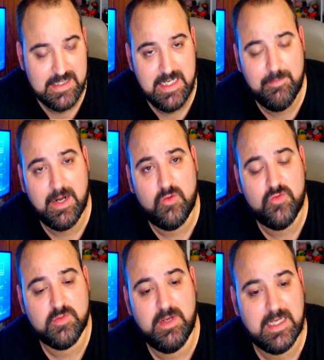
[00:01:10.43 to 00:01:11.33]
Sin embargo,
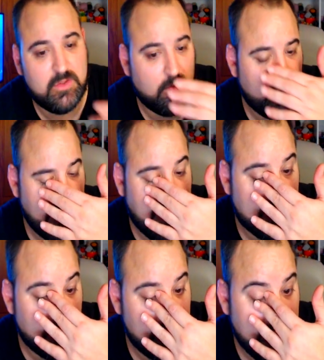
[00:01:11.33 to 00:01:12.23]
en 2014
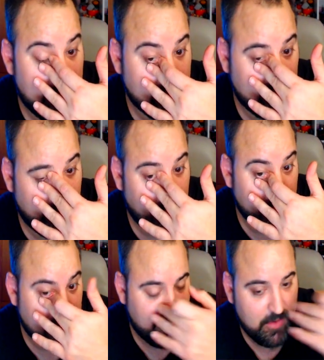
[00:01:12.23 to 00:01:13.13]
anunciaron su
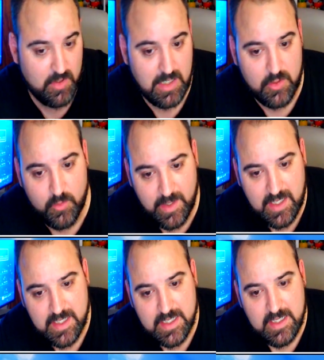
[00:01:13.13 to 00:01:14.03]
propio servicio en la nube,